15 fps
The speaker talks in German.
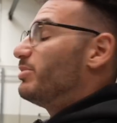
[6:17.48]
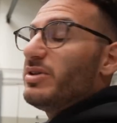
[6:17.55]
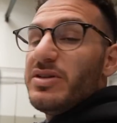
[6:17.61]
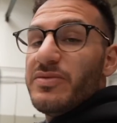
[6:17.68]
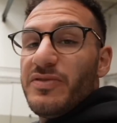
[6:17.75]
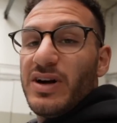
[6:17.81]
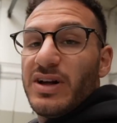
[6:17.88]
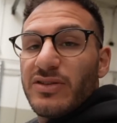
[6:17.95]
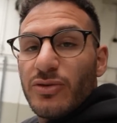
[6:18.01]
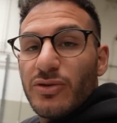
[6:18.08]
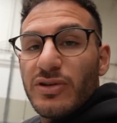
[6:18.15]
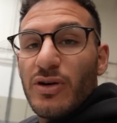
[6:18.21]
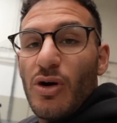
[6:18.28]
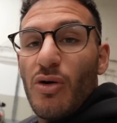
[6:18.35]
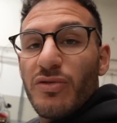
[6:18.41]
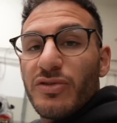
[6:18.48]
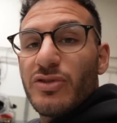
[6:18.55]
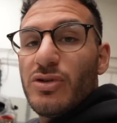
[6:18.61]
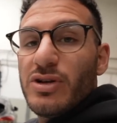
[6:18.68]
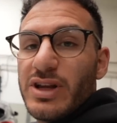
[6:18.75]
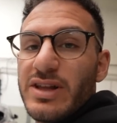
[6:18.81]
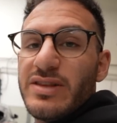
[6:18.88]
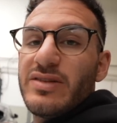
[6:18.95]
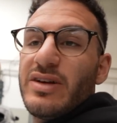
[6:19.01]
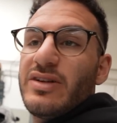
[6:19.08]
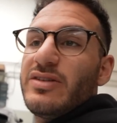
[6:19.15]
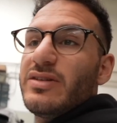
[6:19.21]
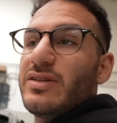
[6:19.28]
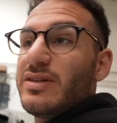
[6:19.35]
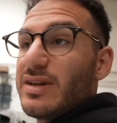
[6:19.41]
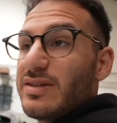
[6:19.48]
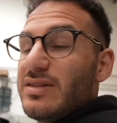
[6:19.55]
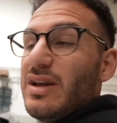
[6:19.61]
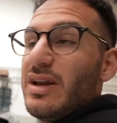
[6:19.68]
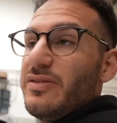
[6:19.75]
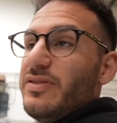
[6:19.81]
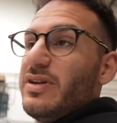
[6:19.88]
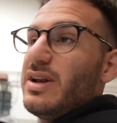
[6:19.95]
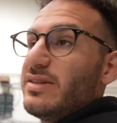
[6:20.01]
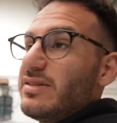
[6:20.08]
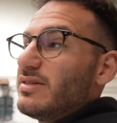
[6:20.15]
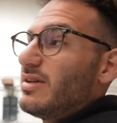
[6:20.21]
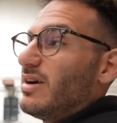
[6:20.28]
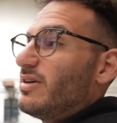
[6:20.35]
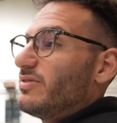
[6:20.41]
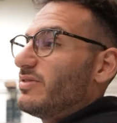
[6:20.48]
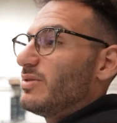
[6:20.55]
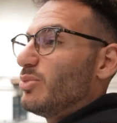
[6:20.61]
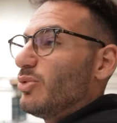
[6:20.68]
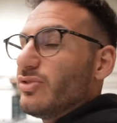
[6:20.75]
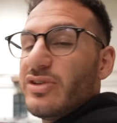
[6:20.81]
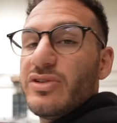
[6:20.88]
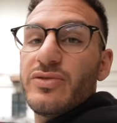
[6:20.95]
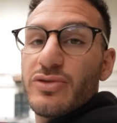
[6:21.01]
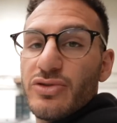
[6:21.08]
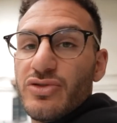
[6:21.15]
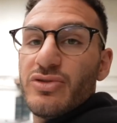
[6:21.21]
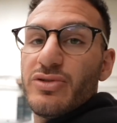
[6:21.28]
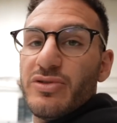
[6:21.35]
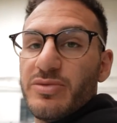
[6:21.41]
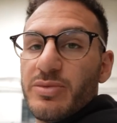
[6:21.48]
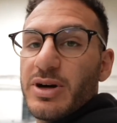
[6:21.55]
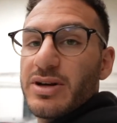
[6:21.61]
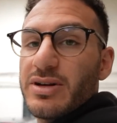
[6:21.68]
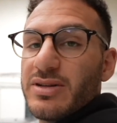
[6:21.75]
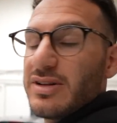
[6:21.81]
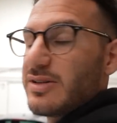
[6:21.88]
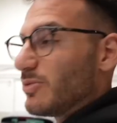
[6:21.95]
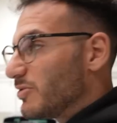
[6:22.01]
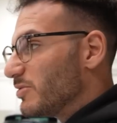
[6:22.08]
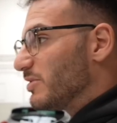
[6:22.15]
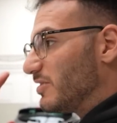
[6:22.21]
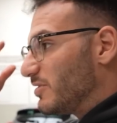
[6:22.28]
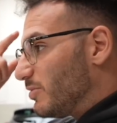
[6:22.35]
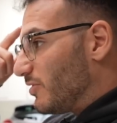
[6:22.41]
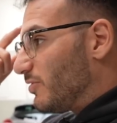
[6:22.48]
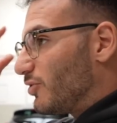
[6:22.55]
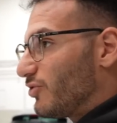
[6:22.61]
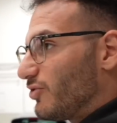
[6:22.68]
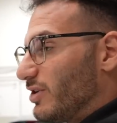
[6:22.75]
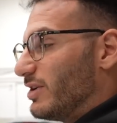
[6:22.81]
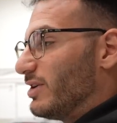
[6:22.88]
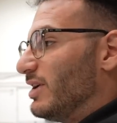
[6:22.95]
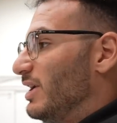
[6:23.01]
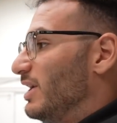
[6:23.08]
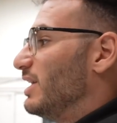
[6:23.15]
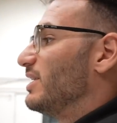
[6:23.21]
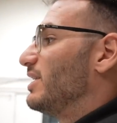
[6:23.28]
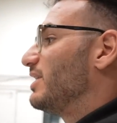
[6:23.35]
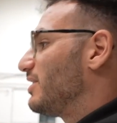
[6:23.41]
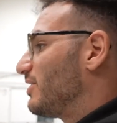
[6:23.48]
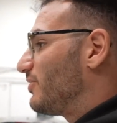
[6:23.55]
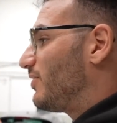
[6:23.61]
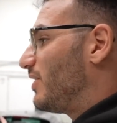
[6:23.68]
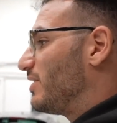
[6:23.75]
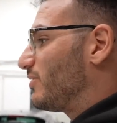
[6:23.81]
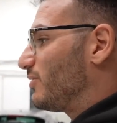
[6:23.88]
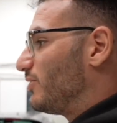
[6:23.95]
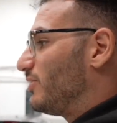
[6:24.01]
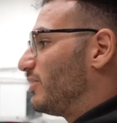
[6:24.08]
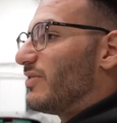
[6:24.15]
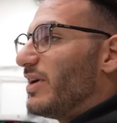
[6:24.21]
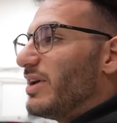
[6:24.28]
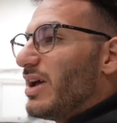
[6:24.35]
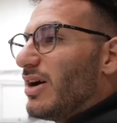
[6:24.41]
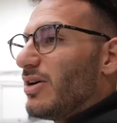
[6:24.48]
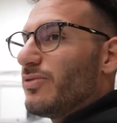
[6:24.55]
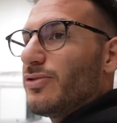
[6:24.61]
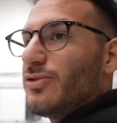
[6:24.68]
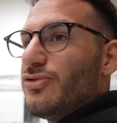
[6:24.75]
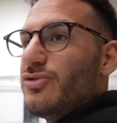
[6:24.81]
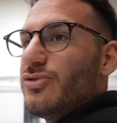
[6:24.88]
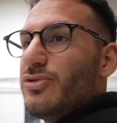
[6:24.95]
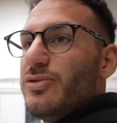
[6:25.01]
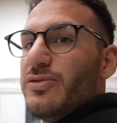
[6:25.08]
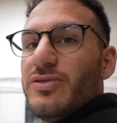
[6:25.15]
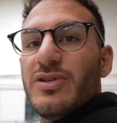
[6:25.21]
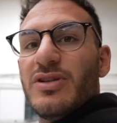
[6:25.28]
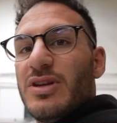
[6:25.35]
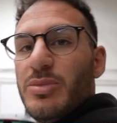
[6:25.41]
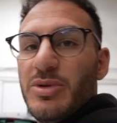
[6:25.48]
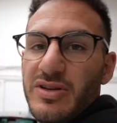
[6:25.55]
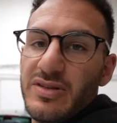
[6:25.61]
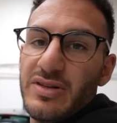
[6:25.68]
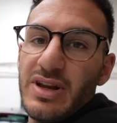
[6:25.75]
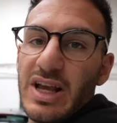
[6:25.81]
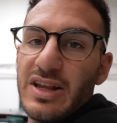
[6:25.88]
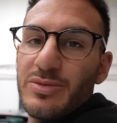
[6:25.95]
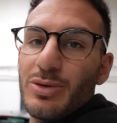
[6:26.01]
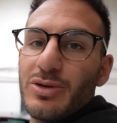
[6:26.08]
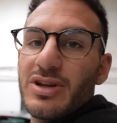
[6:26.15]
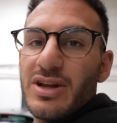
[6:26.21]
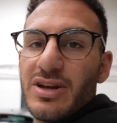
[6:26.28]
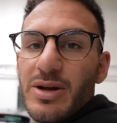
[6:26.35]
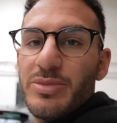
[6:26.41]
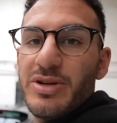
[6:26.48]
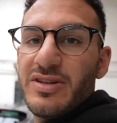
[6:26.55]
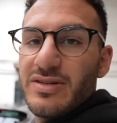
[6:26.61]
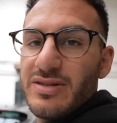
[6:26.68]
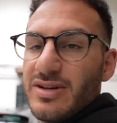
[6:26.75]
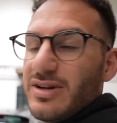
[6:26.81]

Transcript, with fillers: mit dem Fahrzeug auf Zollkennzeichen das Land verlassen darf, muss ich frischen TÜV machen. Das muss man sich mal vorstellen. Da hat das Fahrzeug zwei Jahre frischen TÜV, damit es in den Export geht am nächsten